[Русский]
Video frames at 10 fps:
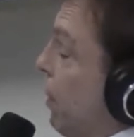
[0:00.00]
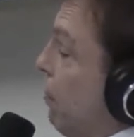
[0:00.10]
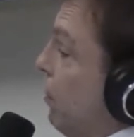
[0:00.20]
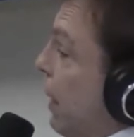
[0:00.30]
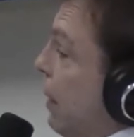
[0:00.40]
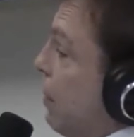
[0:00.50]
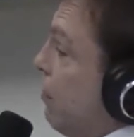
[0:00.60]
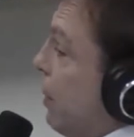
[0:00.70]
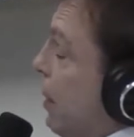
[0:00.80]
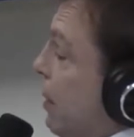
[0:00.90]
Про
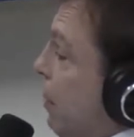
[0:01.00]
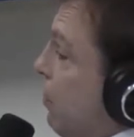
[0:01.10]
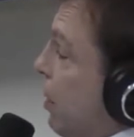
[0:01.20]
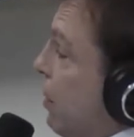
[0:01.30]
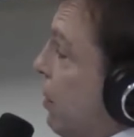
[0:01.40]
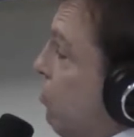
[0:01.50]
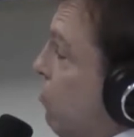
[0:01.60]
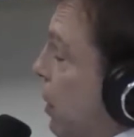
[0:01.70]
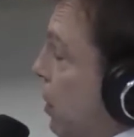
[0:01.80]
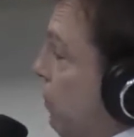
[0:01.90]
механизмы доставки их снизу
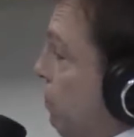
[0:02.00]
вверх.